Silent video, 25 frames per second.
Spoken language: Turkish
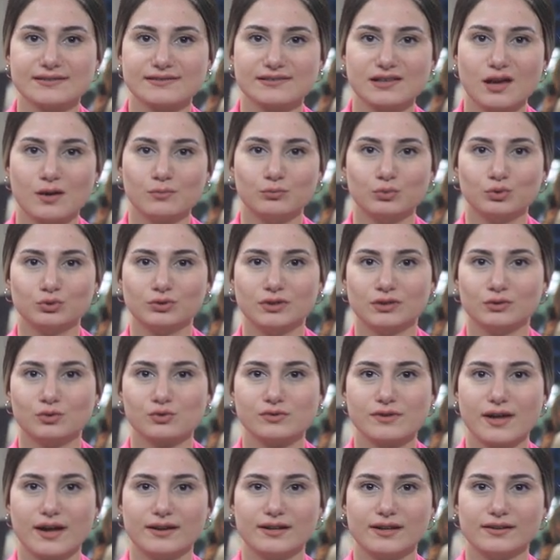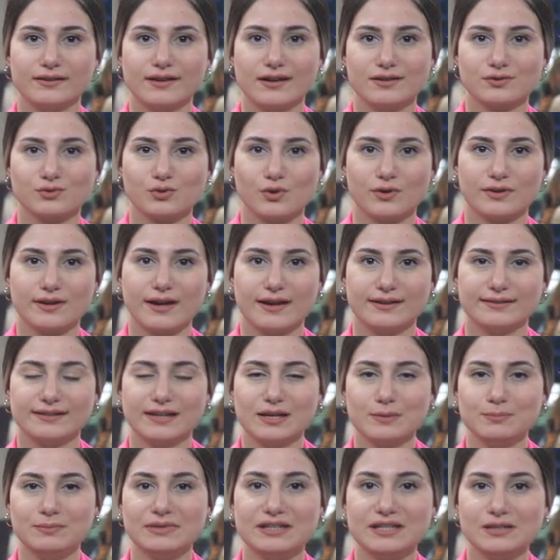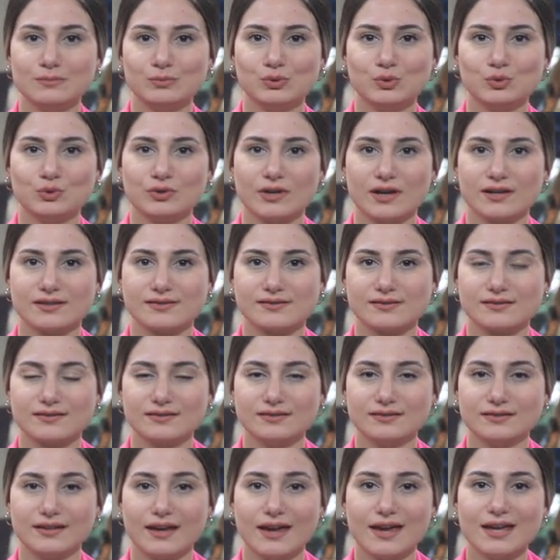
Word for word: İstanbul'da düzenlenen törenle bilim dünyasının